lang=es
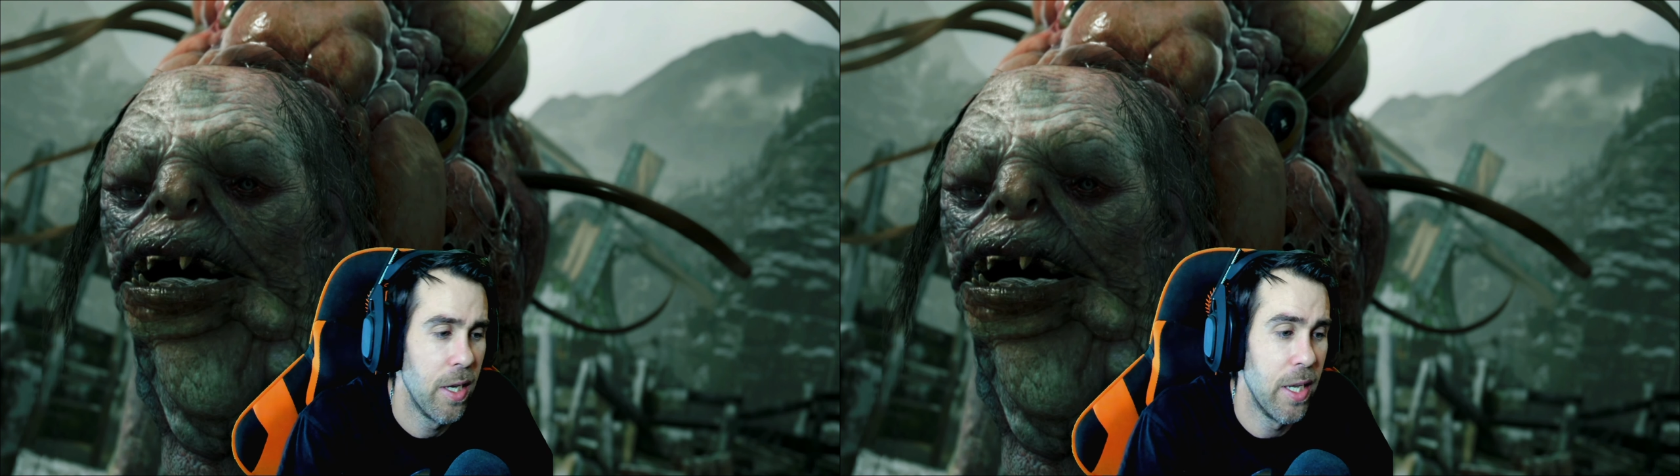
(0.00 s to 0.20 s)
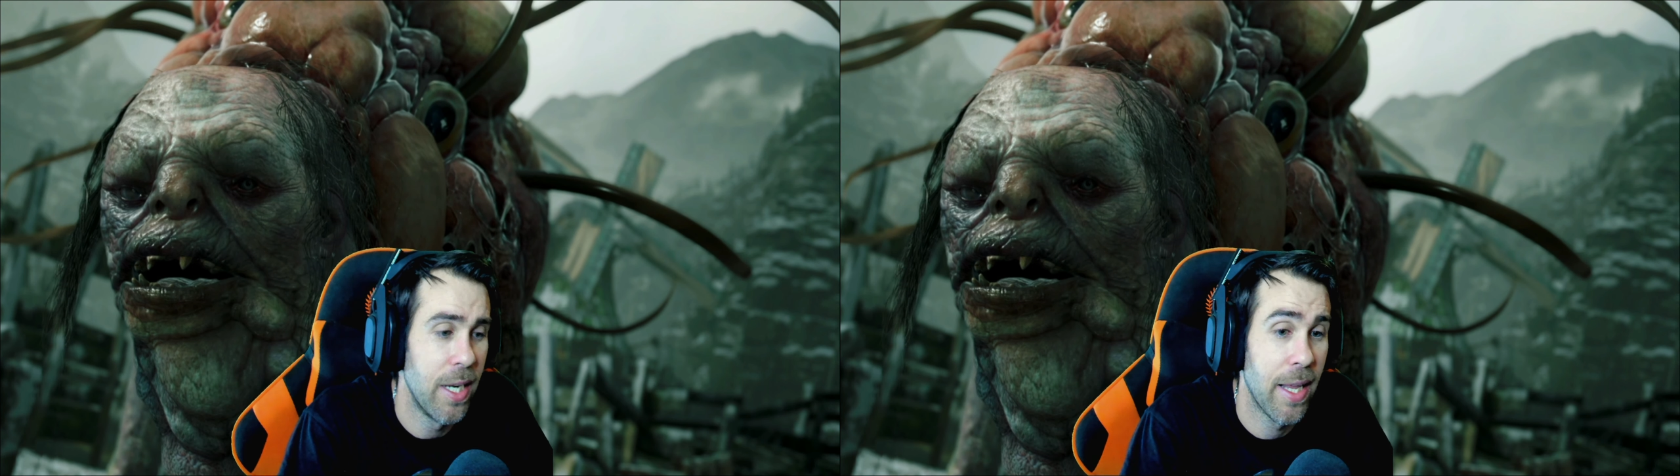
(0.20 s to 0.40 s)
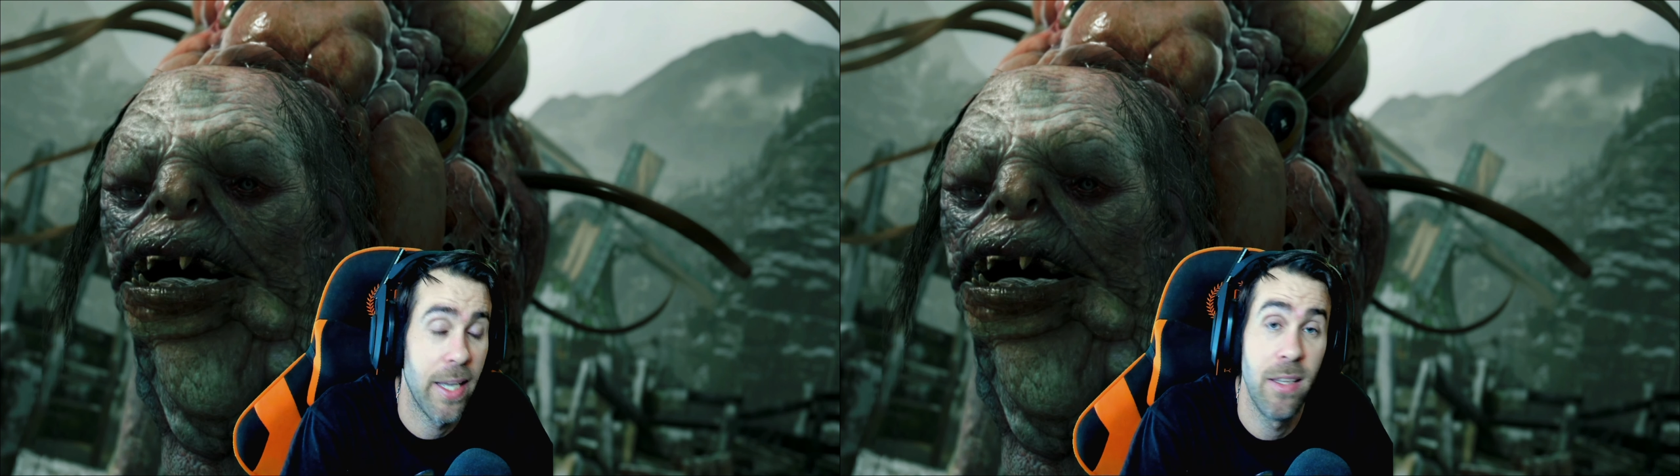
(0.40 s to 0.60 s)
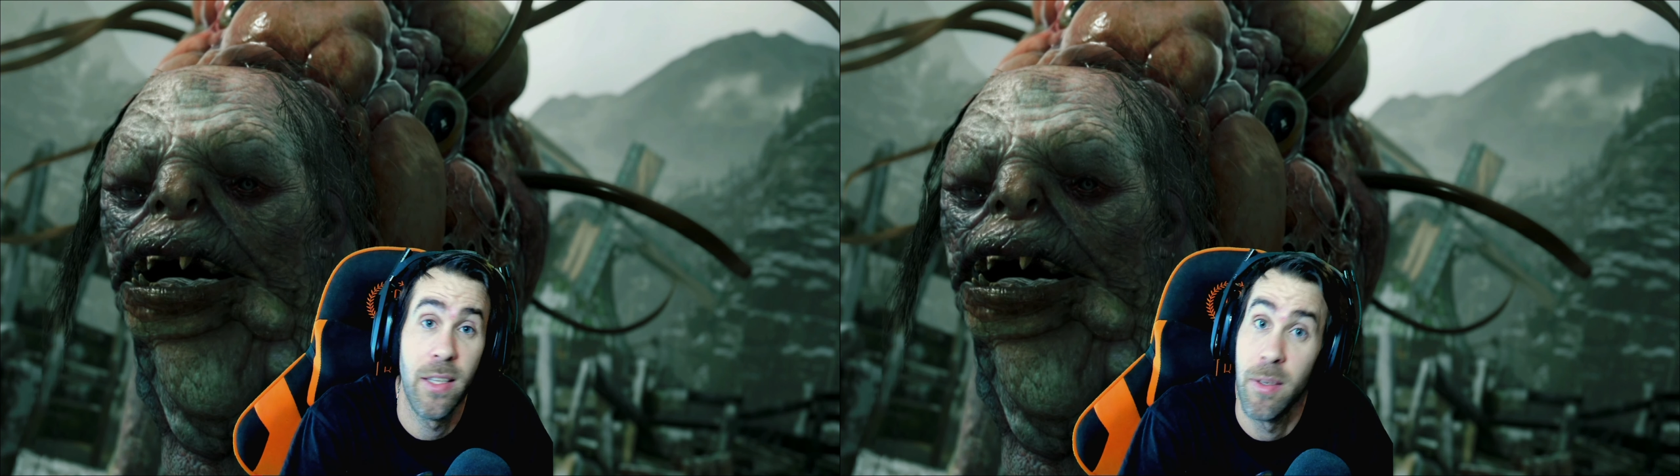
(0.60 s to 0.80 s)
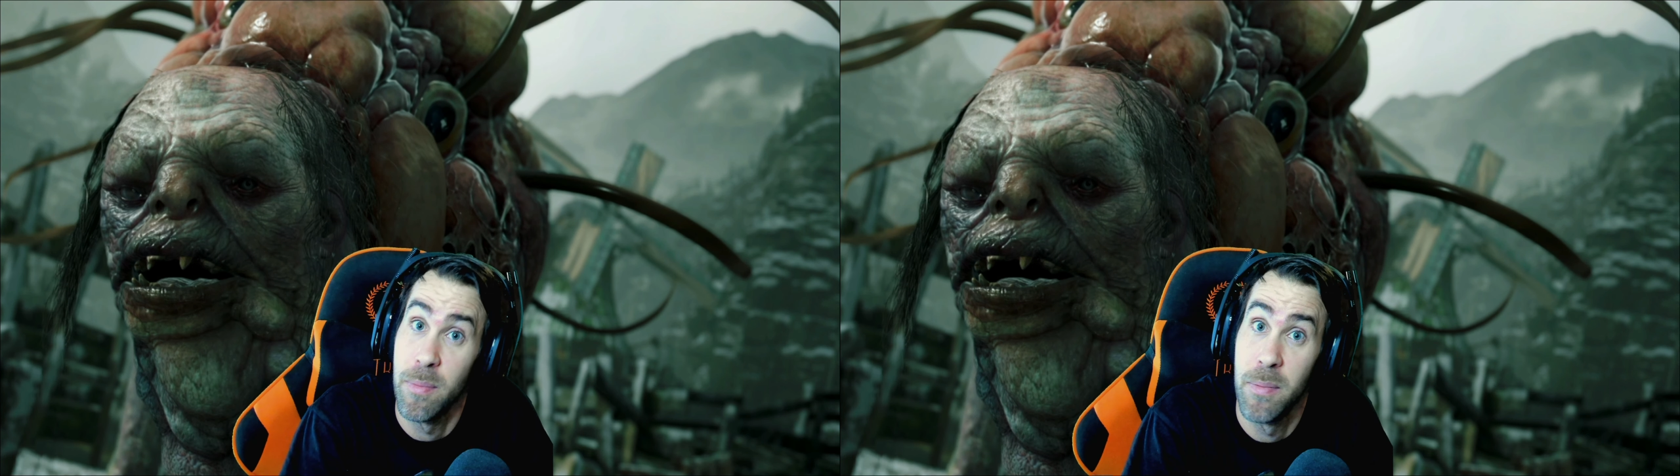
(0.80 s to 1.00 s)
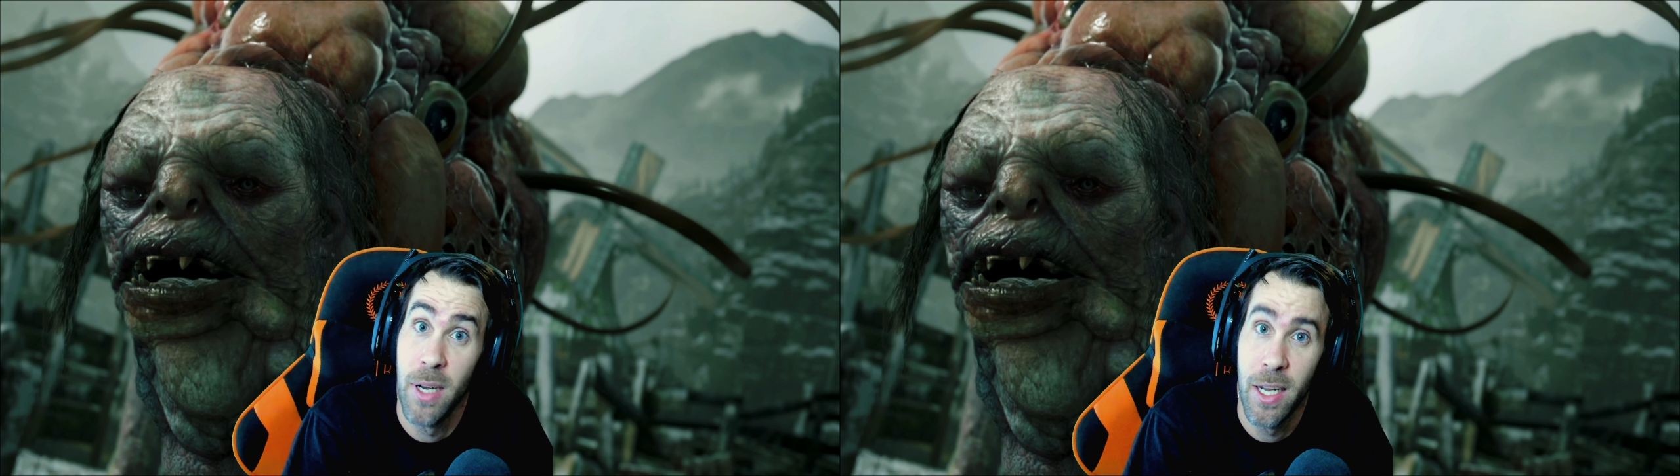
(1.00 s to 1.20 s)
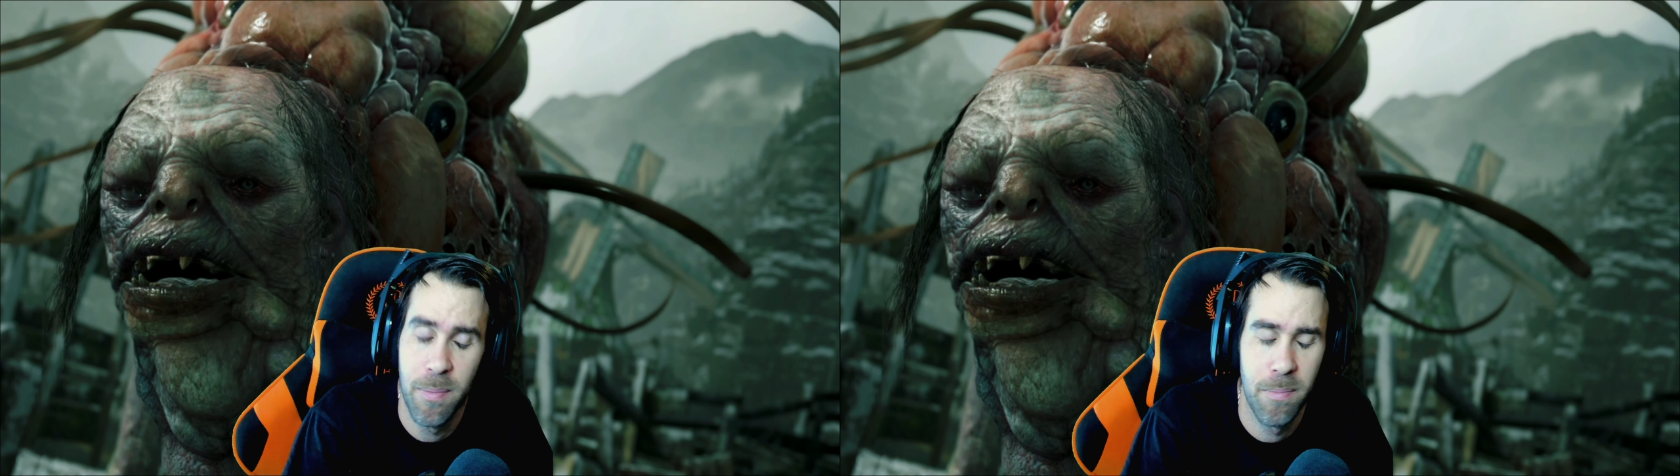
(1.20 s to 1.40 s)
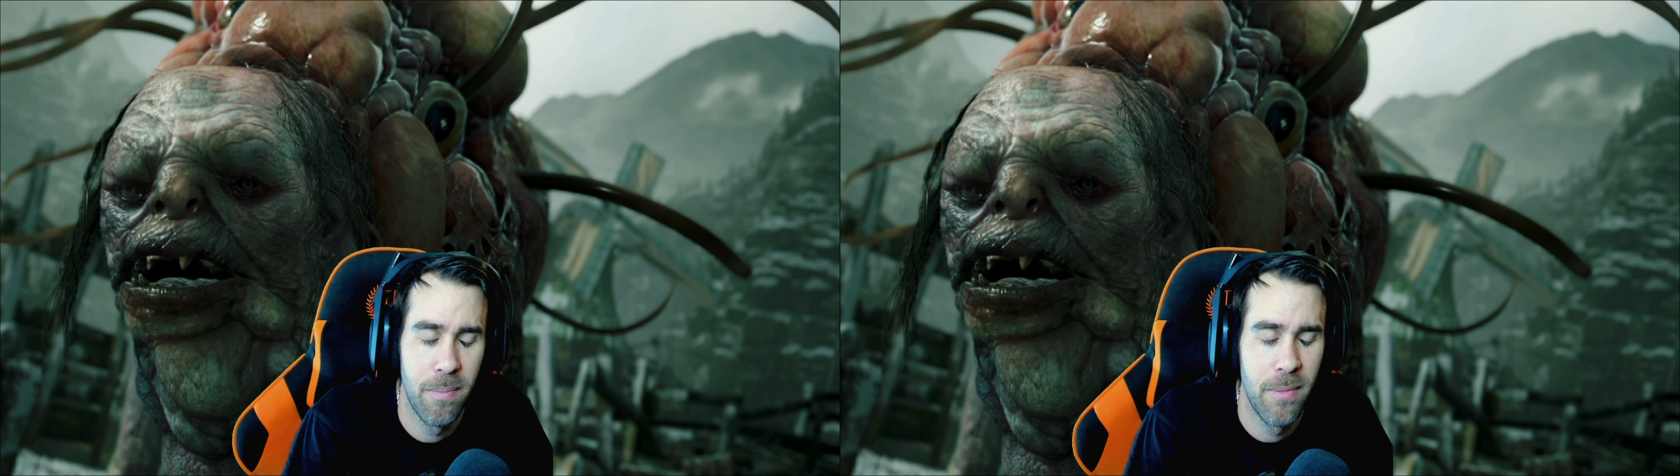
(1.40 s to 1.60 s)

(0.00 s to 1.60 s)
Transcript: Y nada, gente, ¿vale?